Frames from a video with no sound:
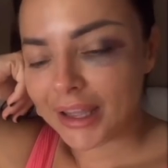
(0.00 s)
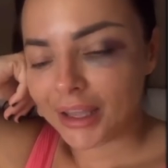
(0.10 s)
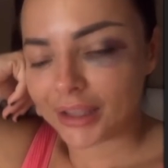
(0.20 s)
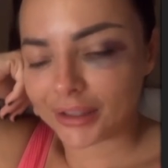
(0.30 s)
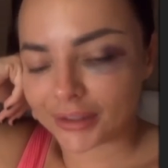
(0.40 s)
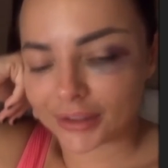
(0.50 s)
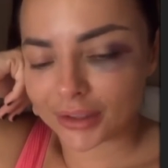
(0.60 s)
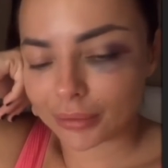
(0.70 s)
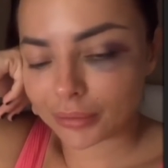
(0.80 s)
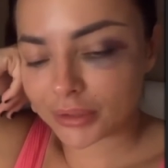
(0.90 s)
Eee, I
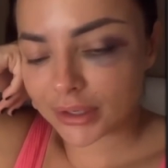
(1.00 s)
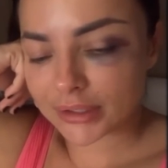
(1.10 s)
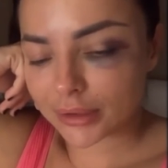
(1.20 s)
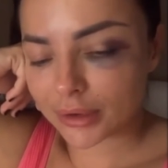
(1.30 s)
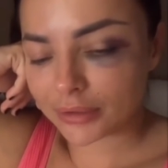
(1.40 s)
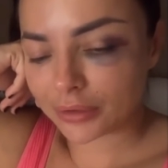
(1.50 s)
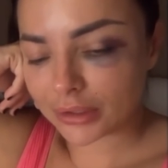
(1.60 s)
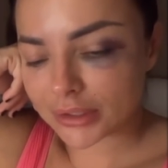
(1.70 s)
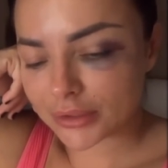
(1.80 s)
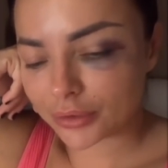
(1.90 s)
mam tyle
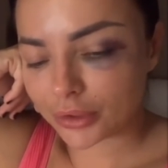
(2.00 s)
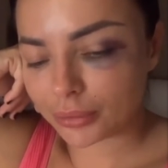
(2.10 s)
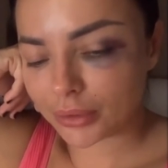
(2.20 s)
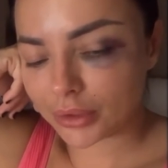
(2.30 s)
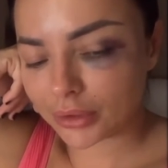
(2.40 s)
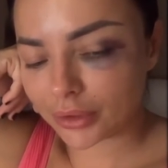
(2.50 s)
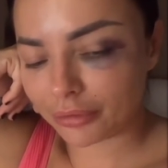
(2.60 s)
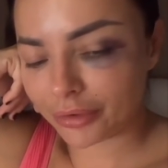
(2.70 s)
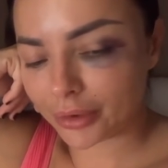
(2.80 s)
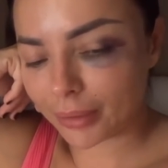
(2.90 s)
załatwień ze swoimi tam
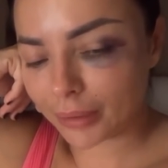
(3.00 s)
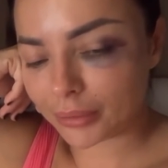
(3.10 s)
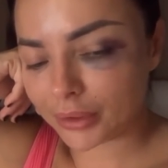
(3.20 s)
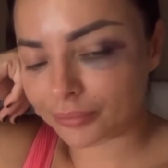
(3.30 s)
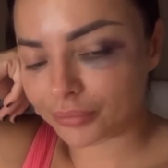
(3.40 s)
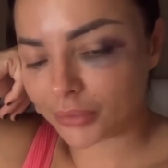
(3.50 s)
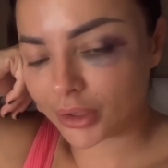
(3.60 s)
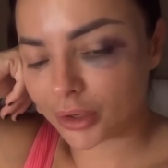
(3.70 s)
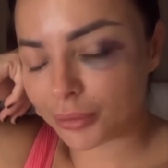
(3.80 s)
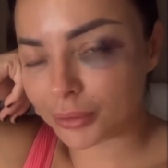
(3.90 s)
firmami i
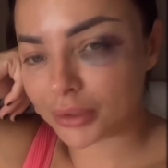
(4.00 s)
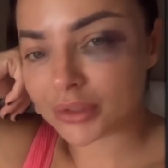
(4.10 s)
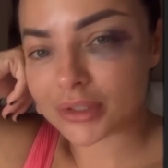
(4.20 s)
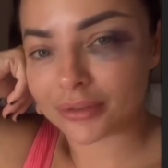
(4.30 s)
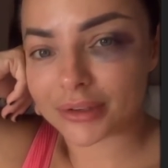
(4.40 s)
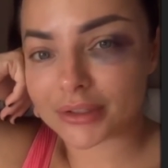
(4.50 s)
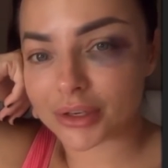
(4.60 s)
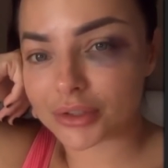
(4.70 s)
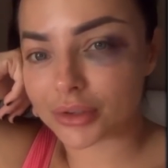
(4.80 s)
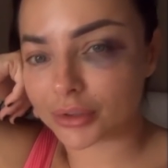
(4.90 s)
robimy tego Sylwestra
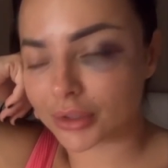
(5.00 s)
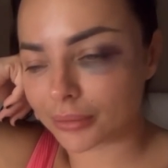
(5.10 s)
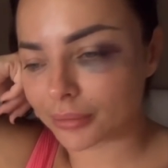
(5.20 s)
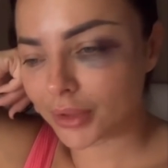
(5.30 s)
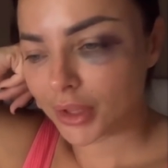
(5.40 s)
z czortem.